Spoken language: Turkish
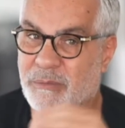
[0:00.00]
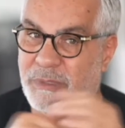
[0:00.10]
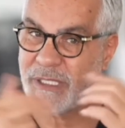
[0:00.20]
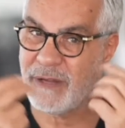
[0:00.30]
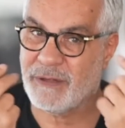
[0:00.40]

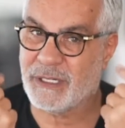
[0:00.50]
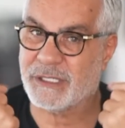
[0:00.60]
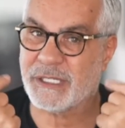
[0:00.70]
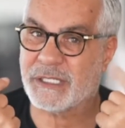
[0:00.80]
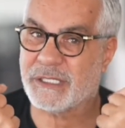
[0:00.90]
bize
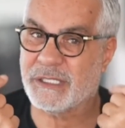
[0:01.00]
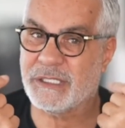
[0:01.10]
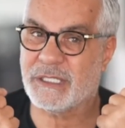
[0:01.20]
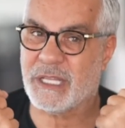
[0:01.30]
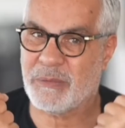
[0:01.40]

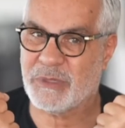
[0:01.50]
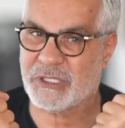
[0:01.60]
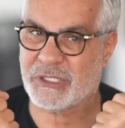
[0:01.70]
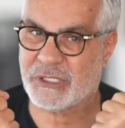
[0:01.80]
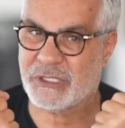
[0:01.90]
vereceksiniz
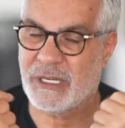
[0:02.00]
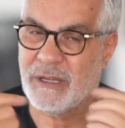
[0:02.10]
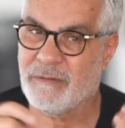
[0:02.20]
demiş